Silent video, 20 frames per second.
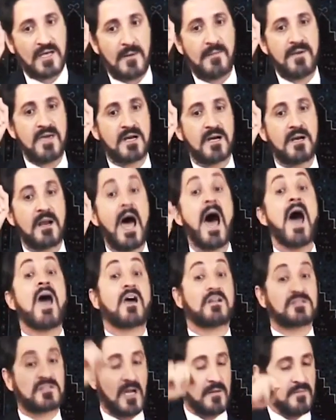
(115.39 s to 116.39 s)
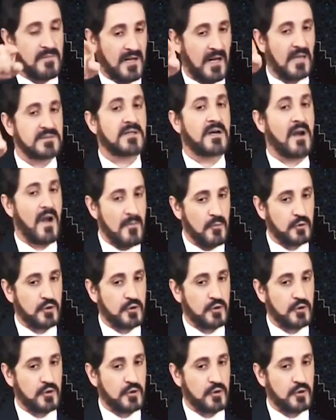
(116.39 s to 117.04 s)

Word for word: كبيرا أخطر من خطر